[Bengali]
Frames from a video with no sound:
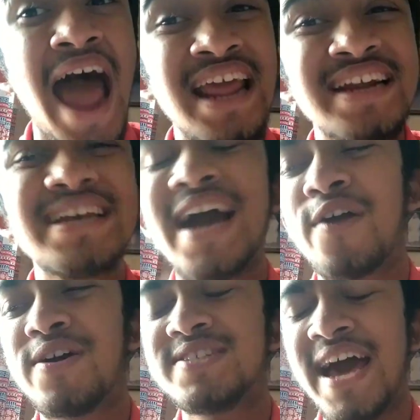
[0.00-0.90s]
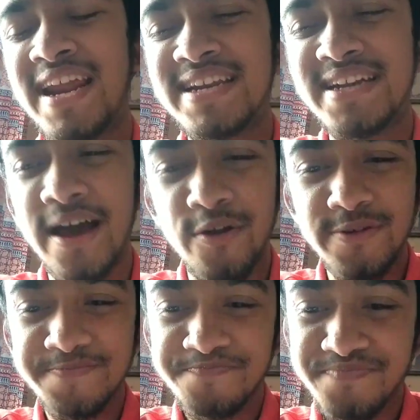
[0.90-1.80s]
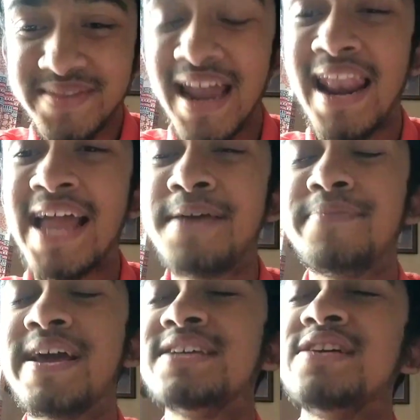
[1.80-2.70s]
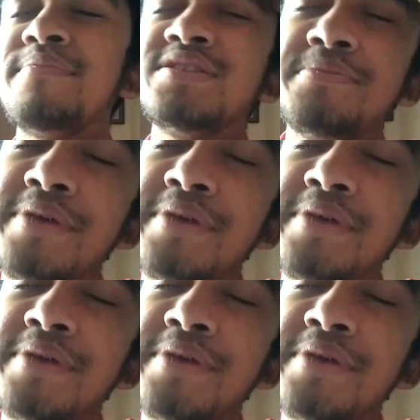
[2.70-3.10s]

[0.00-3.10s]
আরেকটি কারণ আছে আরেকটি কারণ তার লাইন আপ দেখে যে আমরা যদি